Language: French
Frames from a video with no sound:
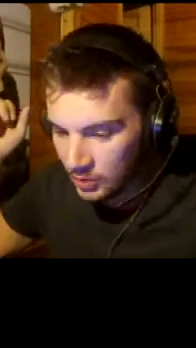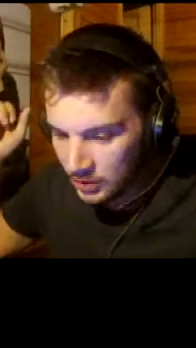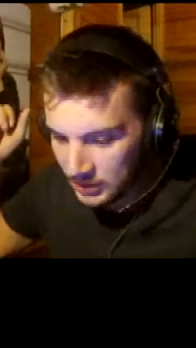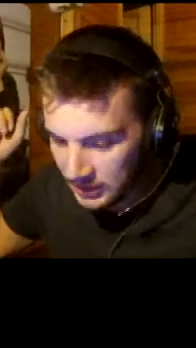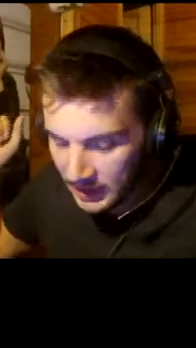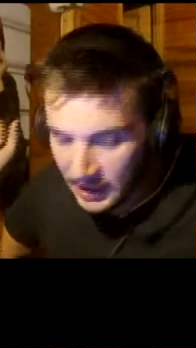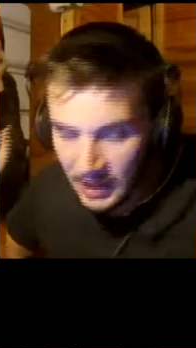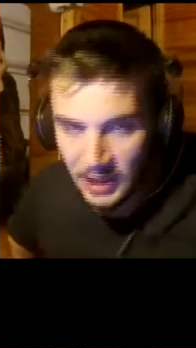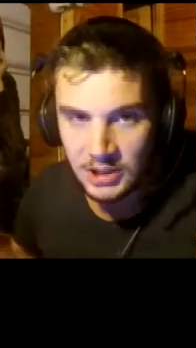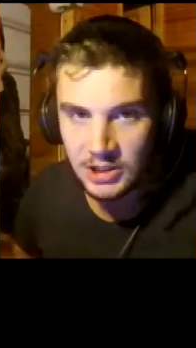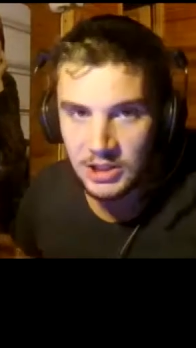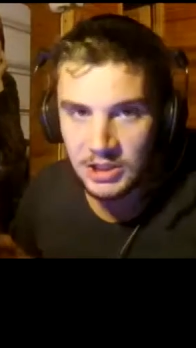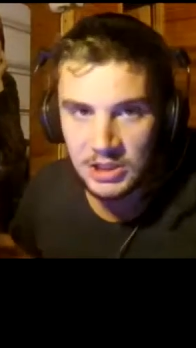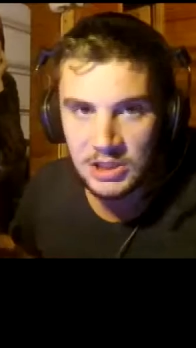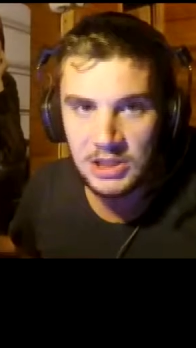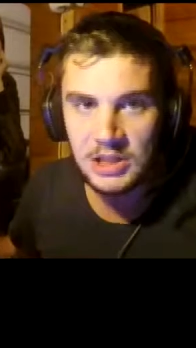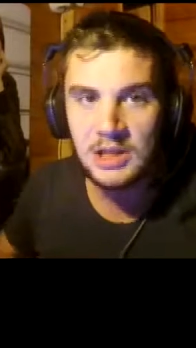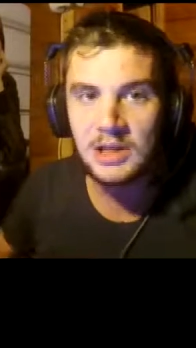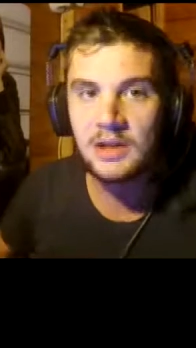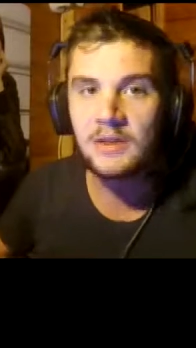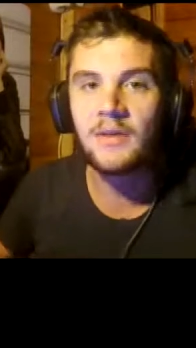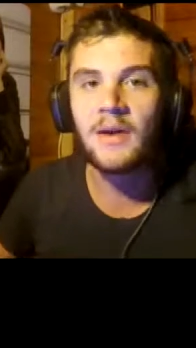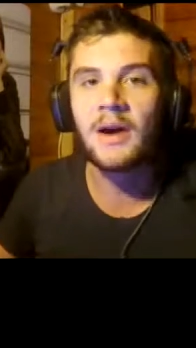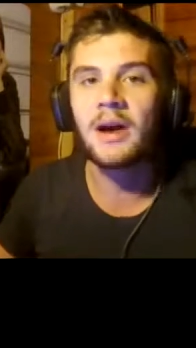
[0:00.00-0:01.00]
tragédie
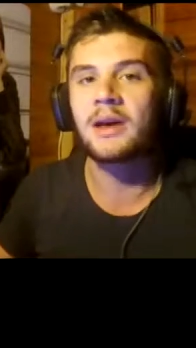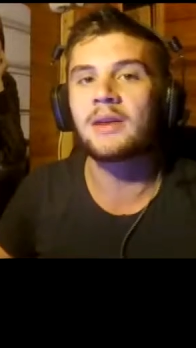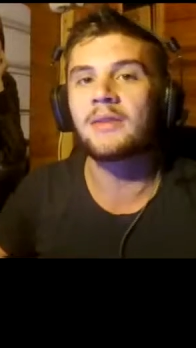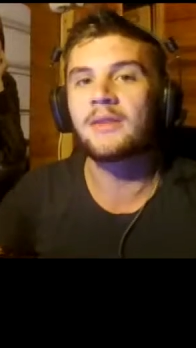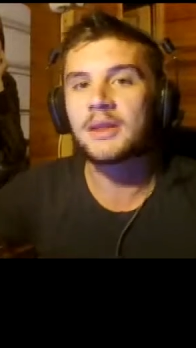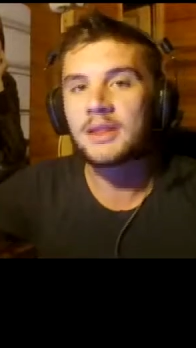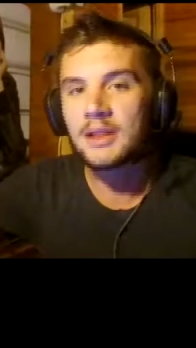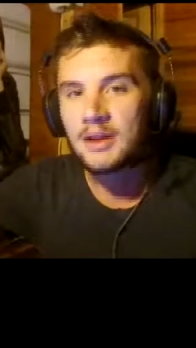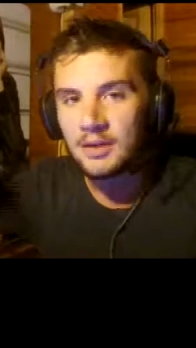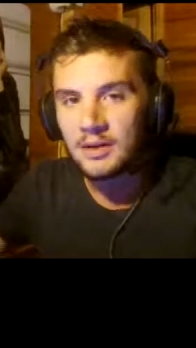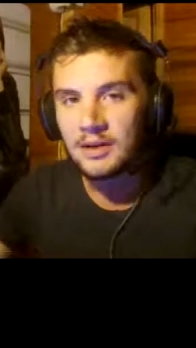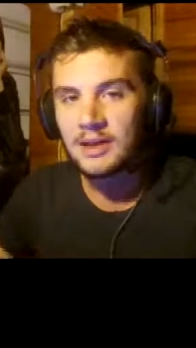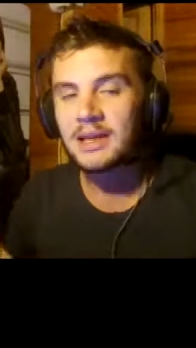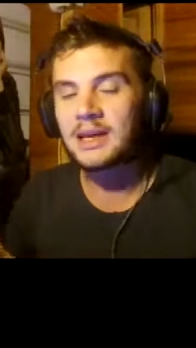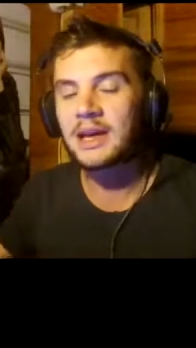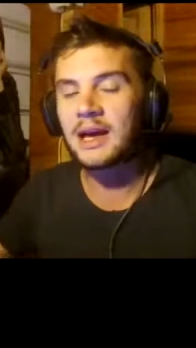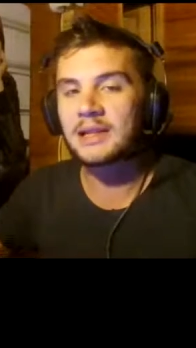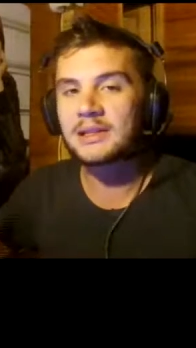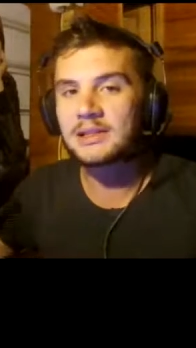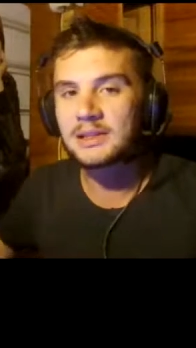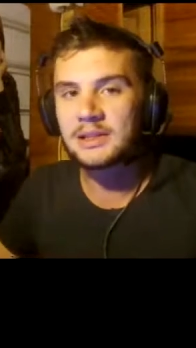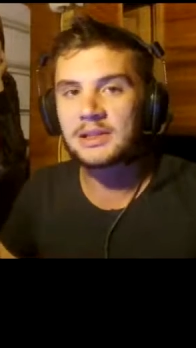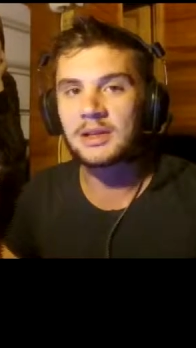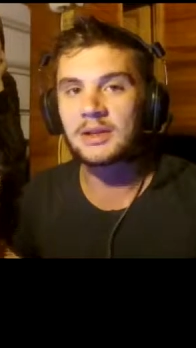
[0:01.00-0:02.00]
qui va arriver dans
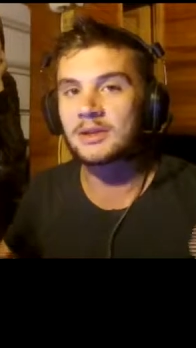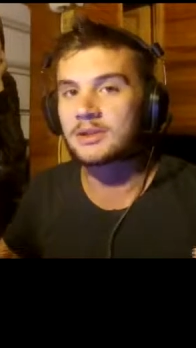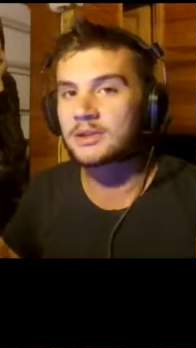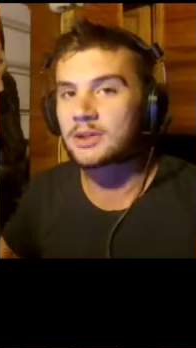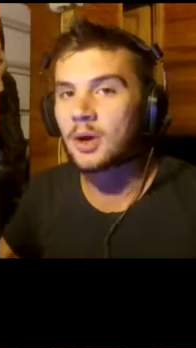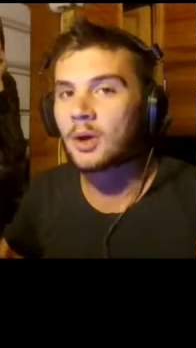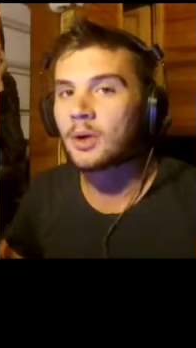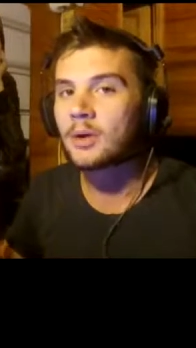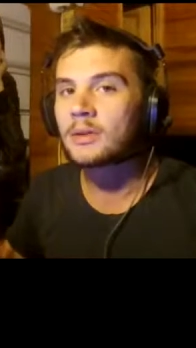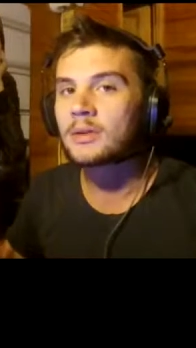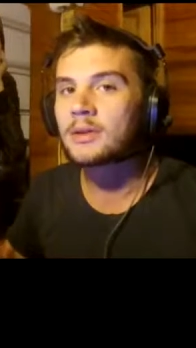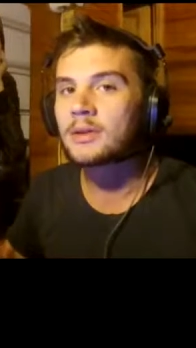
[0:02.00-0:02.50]
400 ans.